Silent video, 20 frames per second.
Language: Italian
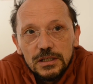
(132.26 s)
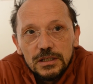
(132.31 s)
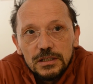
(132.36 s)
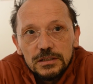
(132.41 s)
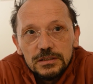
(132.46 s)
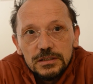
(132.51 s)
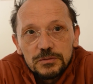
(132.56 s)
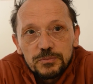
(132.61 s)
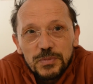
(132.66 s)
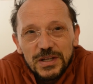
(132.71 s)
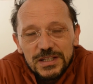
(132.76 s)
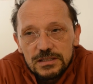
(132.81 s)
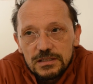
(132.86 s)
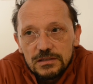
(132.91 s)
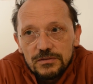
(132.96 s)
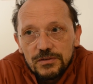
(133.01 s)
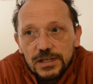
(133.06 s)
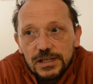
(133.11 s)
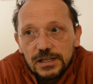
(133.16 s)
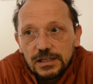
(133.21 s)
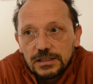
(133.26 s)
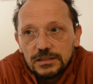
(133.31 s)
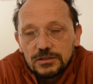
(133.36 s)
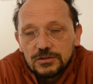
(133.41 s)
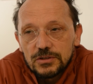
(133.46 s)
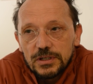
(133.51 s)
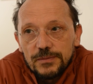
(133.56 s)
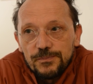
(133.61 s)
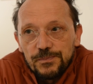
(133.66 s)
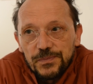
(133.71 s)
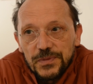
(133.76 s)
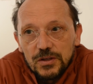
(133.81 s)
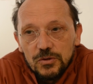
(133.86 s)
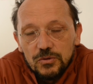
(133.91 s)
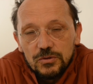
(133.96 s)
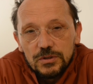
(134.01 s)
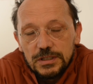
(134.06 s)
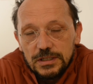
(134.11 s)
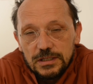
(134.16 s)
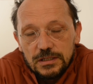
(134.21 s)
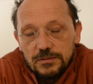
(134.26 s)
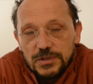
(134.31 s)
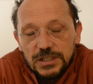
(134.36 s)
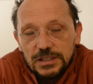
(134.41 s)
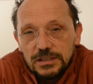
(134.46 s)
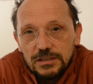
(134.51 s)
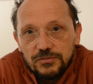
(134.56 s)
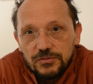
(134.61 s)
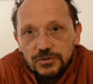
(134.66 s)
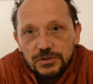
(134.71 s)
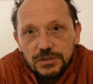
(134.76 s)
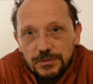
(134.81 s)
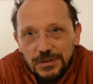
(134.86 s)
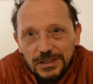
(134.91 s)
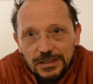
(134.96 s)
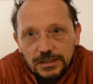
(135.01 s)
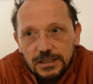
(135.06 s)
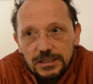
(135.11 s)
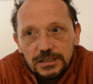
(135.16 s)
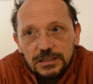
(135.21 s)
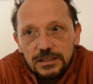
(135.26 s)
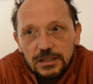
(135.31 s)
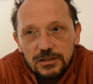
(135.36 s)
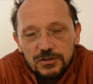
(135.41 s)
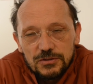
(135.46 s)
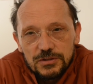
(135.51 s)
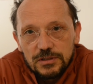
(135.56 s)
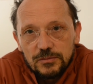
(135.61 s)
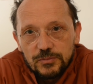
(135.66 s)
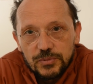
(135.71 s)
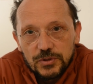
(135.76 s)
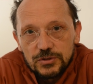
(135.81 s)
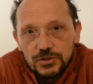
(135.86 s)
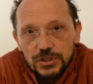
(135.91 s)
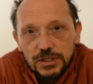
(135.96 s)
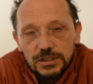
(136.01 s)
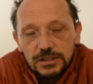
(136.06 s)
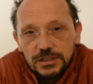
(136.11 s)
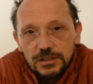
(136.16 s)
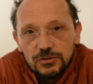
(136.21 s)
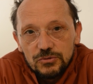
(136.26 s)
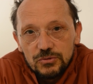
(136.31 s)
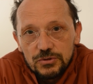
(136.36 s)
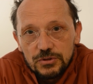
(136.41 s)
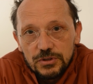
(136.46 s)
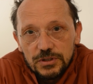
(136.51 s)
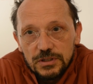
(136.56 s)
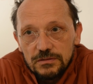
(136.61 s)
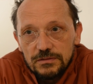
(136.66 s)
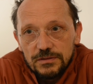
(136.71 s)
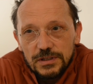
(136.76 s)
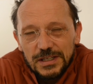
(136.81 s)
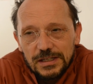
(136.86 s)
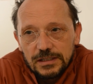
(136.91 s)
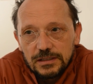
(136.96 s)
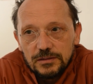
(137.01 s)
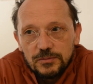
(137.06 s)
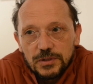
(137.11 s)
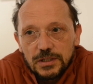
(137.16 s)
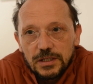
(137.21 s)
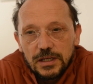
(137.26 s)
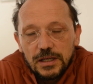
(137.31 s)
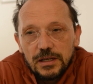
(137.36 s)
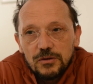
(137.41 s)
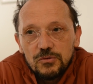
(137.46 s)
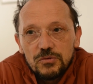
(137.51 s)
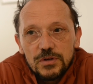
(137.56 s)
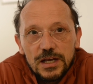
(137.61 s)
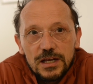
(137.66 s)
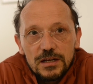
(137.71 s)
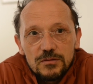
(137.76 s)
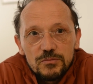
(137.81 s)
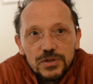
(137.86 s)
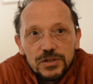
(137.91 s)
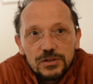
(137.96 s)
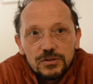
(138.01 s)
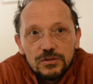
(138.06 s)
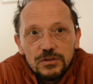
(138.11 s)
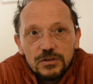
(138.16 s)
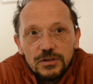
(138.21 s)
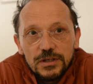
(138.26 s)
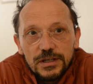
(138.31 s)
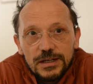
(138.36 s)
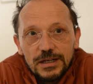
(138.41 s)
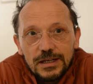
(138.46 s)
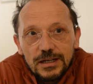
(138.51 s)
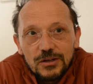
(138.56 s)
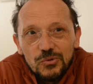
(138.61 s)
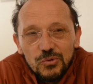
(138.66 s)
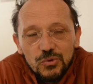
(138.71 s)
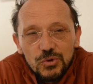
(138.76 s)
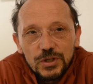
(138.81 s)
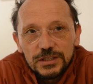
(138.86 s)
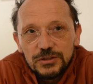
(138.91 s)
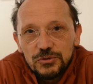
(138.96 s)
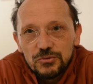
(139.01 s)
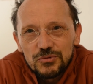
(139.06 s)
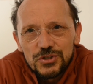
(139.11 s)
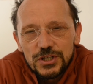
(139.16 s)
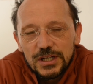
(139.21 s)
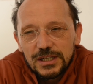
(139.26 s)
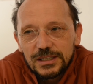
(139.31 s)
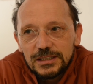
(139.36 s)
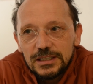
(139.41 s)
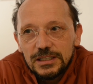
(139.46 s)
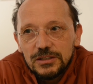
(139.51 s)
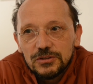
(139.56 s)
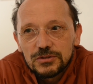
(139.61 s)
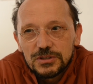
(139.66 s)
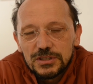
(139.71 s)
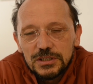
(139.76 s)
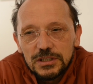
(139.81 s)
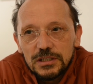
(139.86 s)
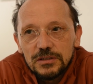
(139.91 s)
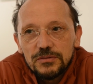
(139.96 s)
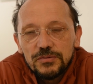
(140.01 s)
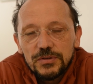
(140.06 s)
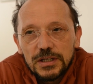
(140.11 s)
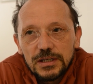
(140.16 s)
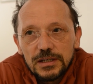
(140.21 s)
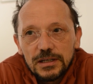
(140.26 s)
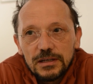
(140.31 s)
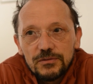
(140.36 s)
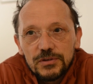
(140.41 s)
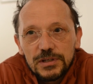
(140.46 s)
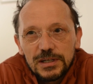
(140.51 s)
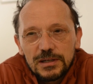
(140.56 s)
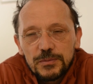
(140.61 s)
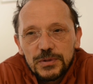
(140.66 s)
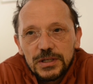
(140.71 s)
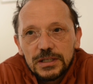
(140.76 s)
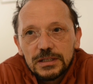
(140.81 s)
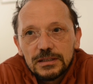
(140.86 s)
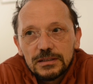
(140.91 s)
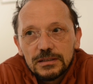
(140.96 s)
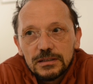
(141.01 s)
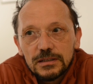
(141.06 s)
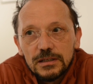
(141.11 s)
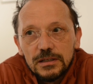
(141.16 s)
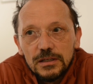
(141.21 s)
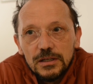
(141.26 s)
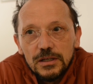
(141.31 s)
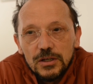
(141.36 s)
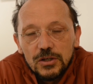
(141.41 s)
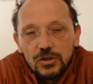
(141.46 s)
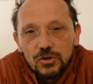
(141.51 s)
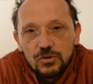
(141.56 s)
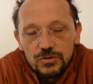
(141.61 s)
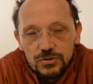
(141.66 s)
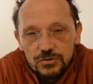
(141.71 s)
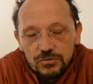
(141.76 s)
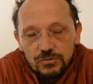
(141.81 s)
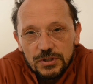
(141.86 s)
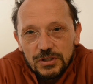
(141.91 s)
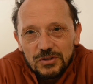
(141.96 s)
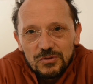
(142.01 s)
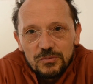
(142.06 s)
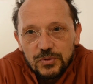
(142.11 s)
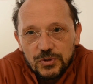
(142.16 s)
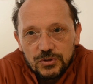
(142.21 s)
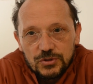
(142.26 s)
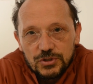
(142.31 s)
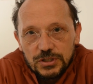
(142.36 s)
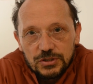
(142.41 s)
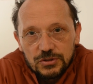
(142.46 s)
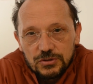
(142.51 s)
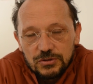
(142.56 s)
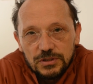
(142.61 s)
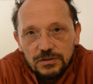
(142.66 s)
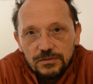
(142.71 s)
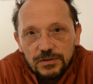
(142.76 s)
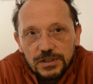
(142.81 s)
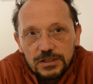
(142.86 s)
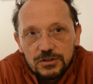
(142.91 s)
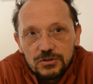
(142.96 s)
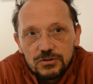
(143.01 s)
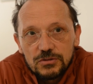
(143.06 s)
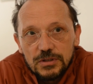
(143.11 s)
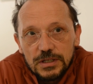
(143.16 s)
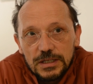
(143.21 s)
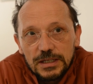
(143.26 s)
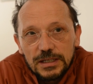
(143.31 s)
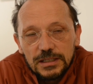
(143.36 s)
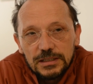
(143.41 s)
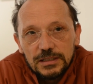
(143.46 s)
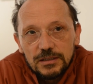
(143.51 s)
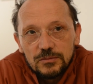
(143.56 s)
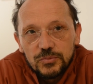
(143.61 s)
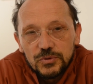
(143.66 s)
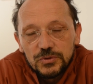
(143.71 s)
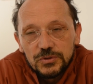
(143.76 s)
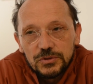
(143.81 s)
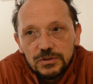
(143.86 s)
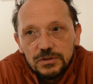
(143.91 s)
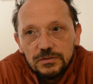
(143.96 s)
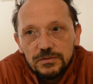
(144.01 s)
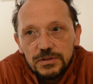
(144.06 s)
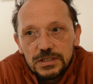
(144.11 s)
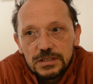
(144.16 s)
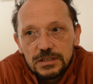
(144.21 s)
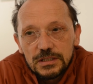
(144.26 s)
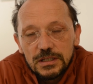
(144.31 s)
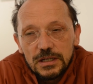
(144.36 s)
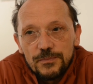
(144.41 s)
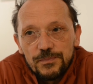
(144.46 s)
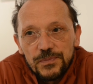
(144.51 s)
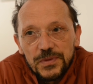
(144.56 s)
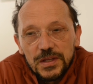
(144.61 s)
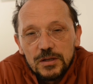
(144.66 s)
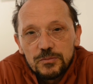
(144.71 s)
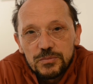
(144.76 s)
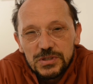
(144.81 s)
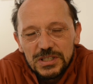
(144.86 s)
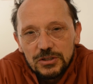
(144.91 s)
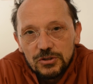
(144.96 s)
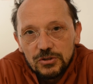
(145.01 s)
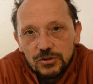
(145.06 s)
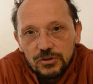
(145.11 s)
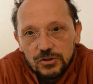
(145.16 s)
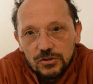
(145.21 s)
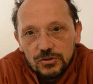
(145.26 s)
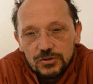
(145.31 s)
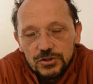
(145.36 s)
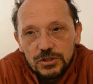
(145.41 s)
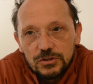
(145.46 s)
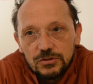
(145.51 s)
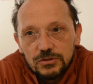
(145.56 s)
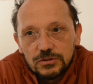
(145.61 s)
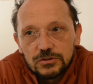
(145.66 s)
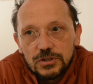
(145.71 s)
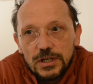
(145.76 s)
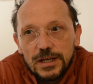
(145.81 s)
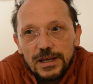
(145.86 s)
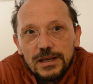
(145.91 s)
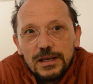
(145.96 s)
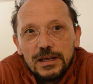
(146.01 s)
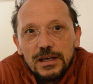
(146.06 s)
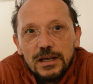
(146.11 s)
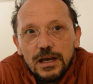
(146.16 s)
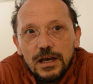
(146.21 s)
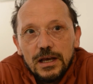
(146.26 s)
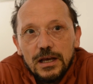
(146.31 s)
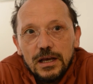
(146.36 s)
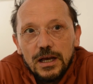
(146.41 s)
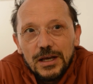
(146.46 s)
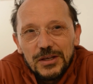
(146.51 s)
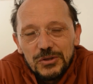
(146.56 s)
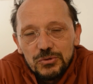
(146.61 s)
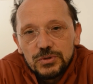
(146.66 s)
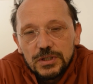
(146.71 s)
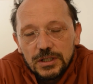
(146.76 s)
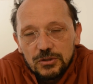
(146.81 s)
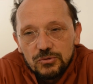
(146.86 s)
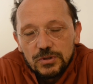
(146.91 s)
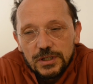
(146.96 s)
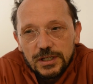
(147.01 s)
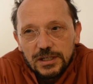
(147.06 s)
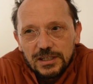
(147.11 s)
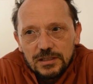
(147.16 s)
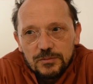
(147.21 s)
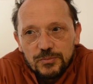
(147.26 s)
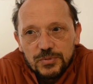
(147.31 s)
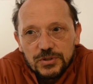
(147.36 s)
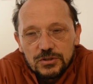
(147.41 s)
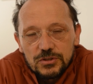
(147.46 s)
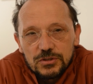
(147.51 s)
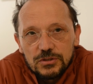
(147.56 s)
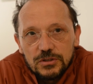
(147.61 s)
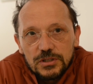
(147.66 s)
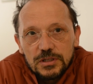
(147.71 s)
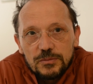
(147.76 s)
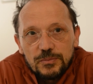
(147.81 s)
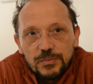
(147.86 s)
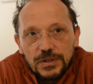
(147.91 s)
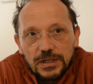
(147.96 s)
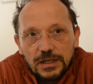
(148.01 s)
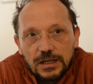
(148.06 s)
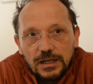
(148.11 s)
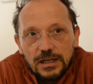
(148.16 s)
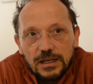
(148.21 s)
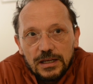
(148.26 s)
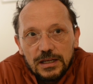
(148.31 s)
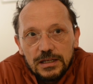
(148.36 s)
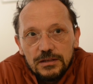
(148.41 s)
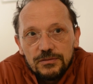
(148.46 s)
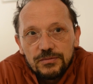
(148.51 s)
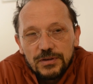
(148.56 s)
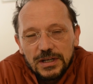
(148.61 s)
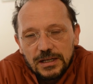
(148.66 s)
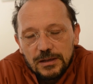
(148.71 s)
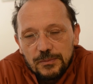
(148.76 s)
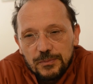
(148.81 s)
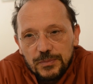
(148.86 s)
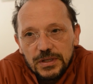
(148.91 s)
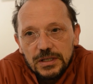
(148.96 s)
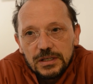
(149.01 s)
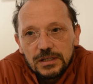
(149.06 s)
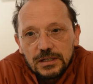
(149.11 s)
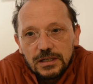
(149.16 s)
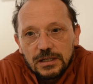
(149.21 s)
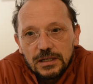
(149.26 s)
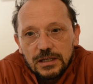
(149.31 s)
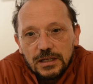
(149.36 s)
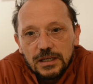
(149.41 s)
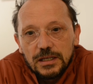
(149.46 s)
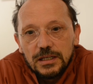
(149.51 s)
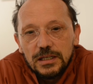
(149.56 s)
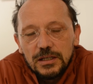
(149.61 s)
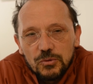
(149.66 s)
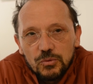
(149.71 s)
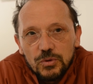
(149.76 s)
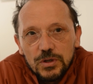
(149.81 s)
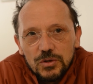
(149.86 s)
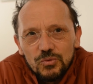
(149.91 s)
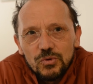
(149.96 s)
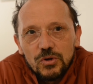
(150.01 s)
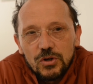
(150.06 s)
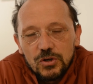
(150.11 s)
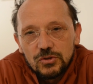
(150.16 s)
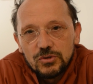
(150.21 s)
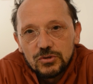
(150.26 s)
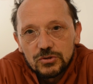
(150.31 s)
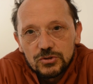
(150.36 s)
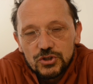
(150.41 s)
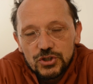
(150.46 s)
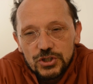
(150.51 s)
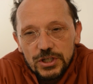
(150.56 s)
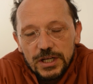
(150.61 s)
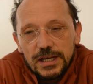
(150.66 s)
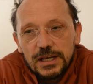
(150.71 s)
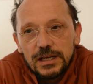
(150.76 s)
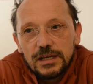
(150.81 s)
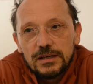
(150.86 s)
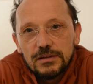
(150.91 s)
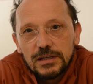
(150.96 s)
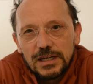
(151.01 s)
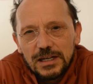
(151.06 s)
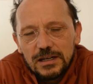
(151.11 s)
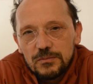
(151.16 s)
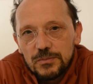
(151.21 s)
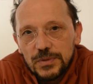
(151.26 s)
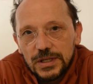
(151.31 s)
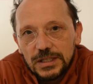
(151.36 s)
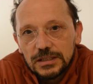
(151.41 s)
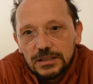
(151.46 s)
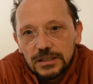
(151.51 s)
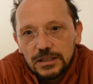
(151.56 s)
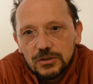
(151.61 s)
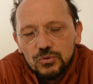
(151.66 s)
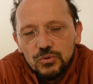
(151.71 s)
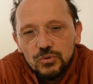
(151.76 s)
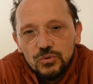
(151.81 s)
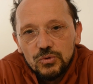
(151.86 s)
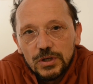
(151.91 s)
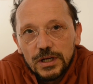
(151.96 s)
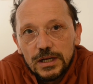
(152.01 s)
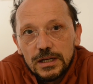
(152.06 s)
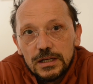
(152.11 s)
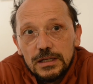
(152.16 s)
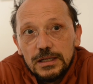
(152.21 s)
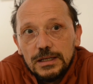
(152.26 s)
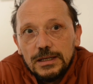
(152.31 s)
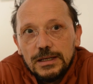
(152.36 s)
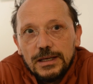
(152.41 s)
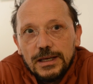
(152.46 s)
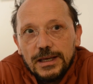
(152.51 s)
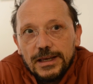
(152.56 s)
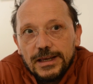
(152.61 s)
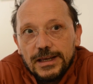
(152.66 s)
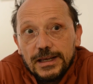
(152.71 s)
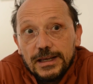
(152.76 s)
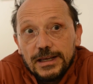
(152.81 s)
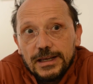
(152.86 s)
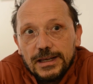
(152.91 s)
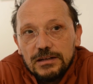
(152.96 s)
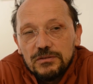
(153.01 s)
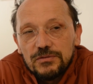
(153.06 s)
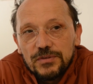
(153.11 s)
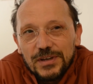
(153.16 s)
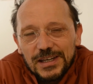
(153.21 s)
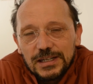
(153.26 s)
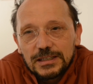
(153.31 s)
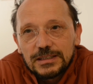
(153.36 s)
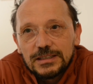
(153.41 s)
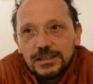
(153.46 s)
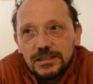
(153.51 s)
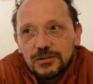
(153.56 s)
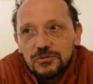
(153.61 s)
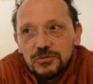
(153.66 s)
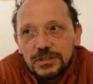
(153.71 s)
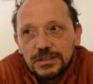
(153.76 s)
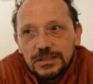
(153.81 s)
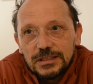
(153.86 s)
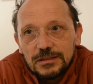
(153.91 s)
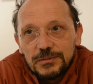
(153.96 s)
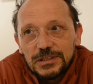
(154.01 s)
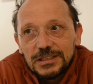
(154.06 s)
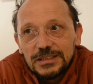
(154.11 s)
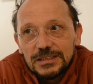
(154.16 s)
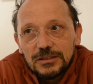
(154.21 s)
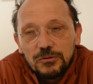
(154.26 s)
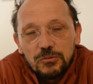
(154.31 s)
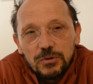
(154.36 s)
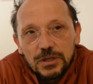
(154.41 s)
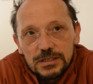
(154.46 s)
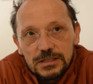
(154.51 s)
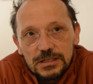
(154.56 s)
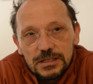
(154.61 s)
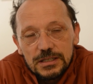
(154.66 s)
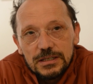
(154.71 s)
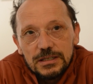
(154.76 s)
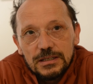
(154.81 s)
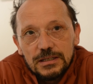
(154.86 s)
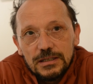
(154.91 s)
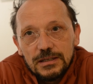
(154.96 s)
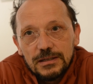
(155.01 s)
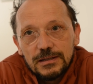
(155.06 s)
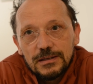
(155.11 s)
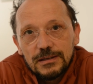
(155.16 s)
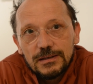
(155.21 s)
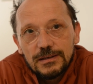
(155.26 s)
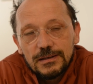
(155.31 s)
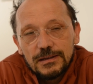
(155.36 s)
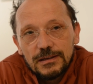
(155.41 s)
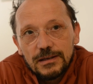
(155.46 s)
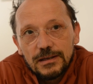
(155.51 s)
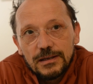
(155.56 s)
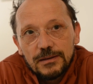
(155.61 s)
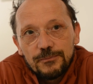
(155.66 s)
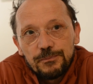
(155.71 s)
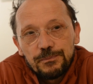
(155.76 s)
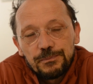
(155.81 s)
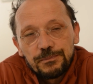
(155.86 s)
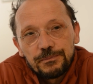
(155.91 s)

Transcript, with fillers: di, spazi verdi, cioè uno degli elementi fondamentali nei nostri progetti è l'uso del verde, perché un albero e la cura di un giardino significa veramente costruire un processo diverso anche dal punto di vista psicologico, cioè eh, aiuta a curare le persone perché gli fa capire che in quel luogo c'è realmente cura. Eh, il verde è un elemento quasi ehm,